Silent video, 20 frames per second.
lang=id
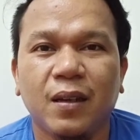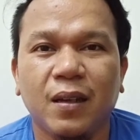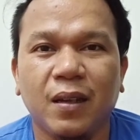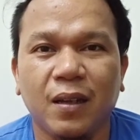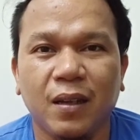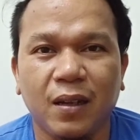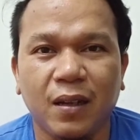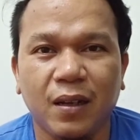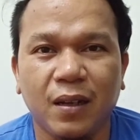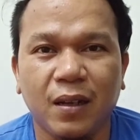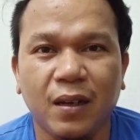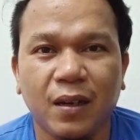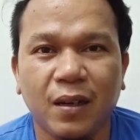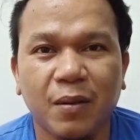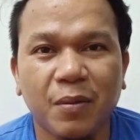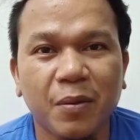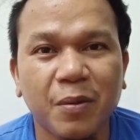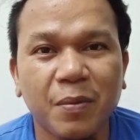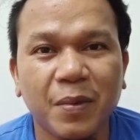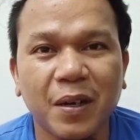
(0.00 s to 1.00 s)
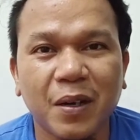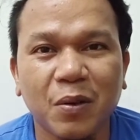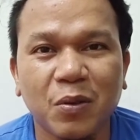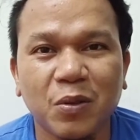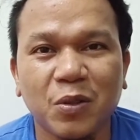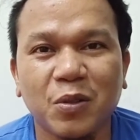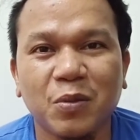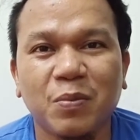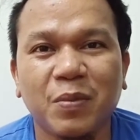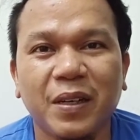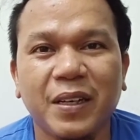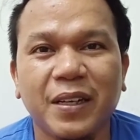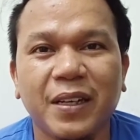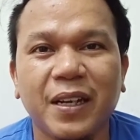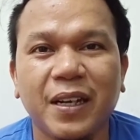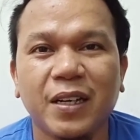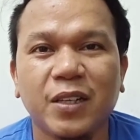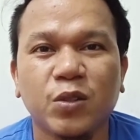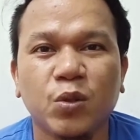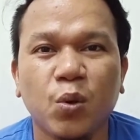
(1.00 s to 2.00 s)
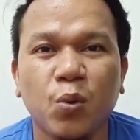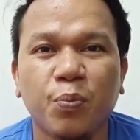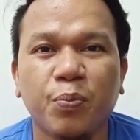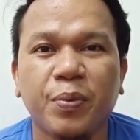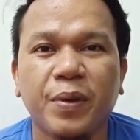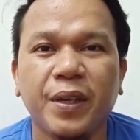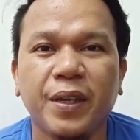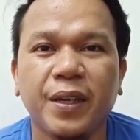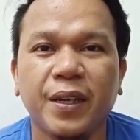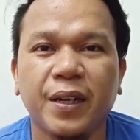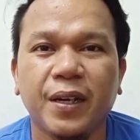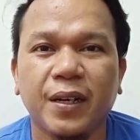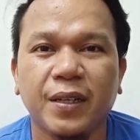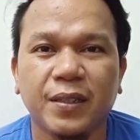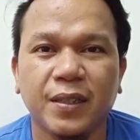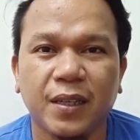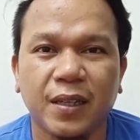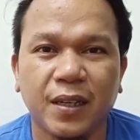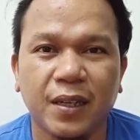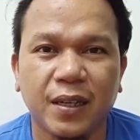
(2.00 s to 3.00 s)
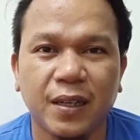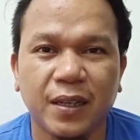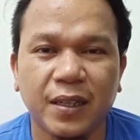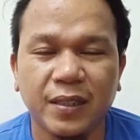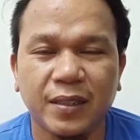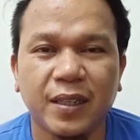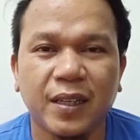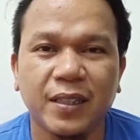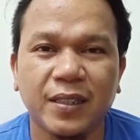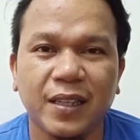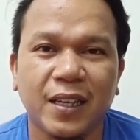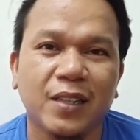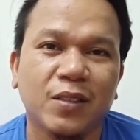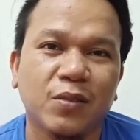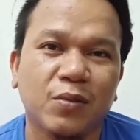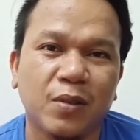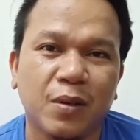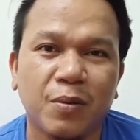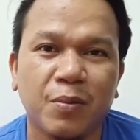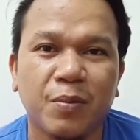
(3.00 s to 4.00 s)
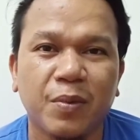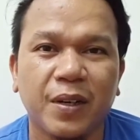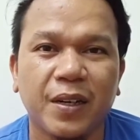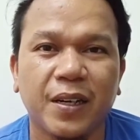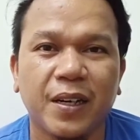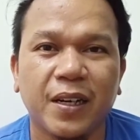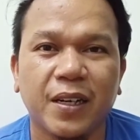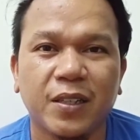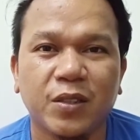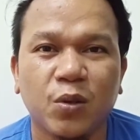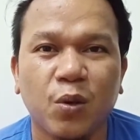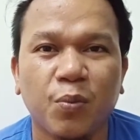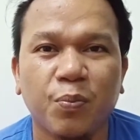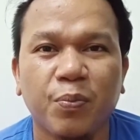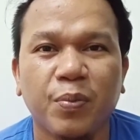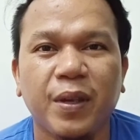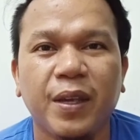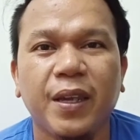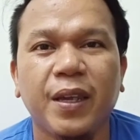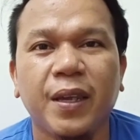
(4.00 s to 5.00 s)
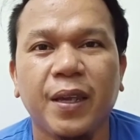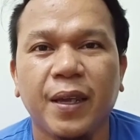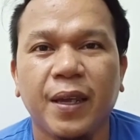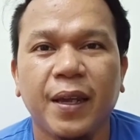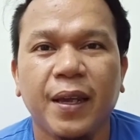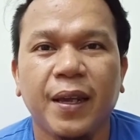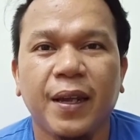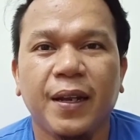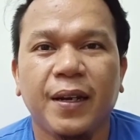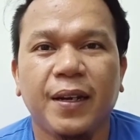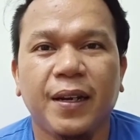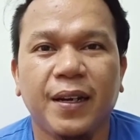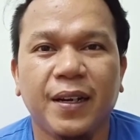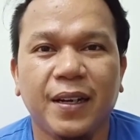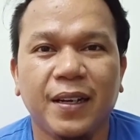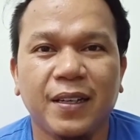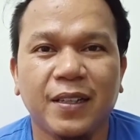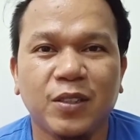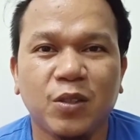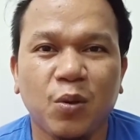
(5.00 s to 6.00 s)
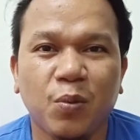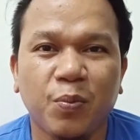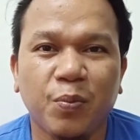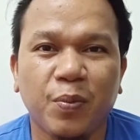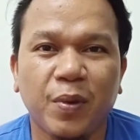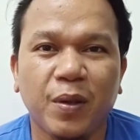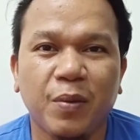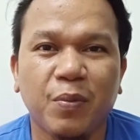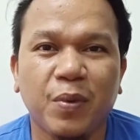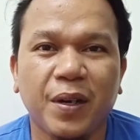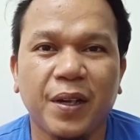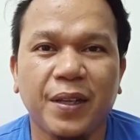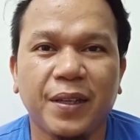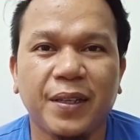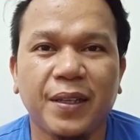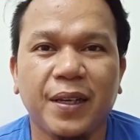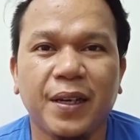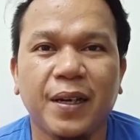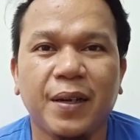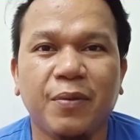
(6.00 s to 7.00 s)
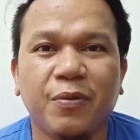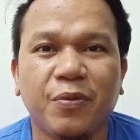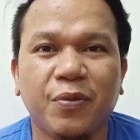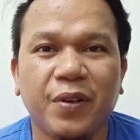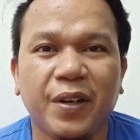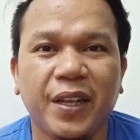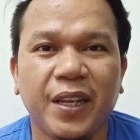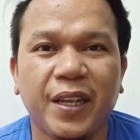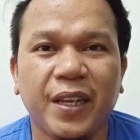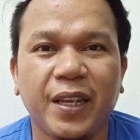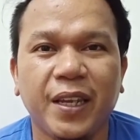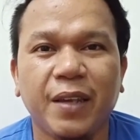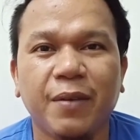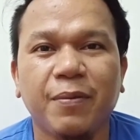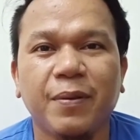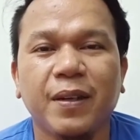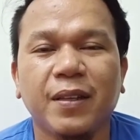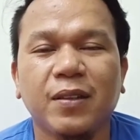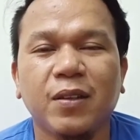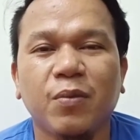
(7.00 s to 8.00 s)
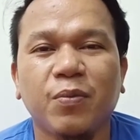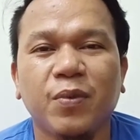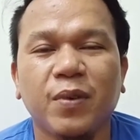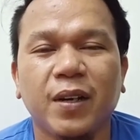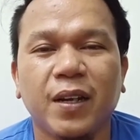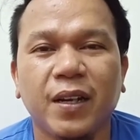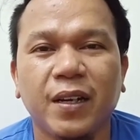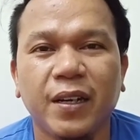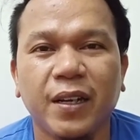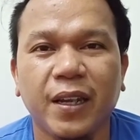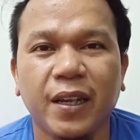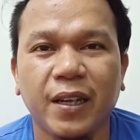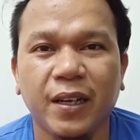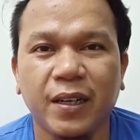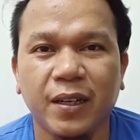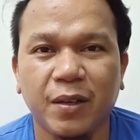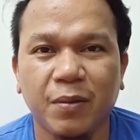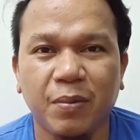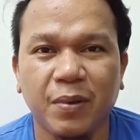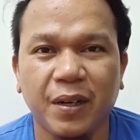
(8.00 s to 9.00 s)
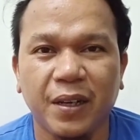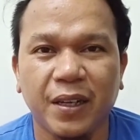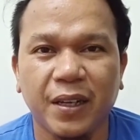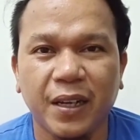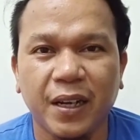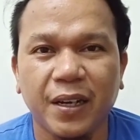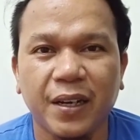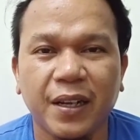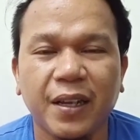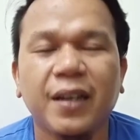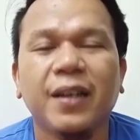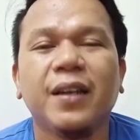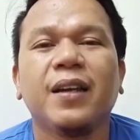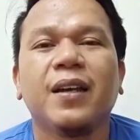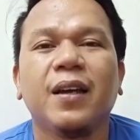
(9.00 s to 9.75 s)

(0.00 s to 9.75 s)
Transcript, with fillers: Nah, lebih bagus beli dari Shopee karena saya istri saya sudah membeli dari Shopee dan dari Shopee banyak free gift ataupun hadiah yang diberikan ya